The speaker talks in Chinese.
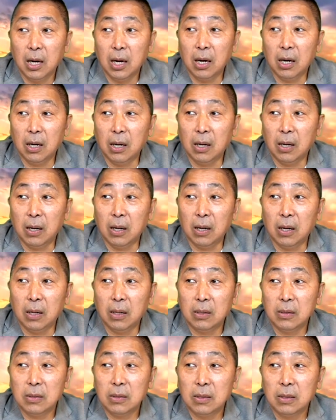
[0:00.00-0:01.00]

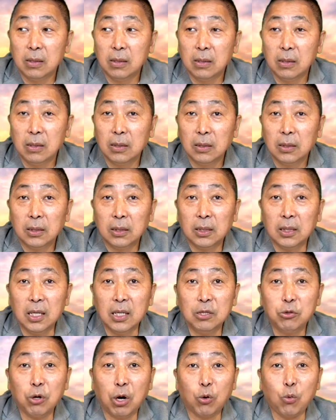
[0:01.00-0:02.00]
呃，
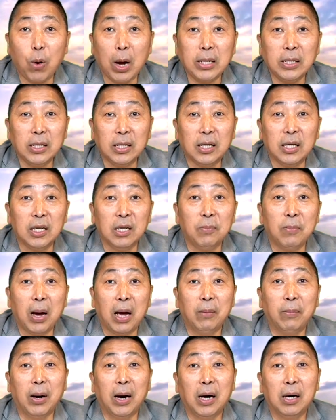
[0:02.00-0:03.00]
听说要关一个礼
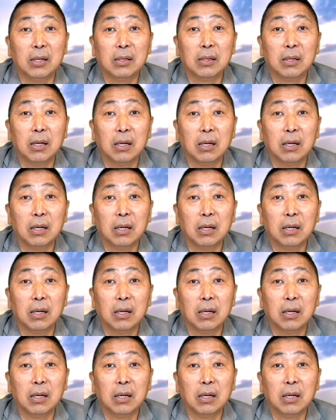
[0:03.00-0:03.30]
拜吧？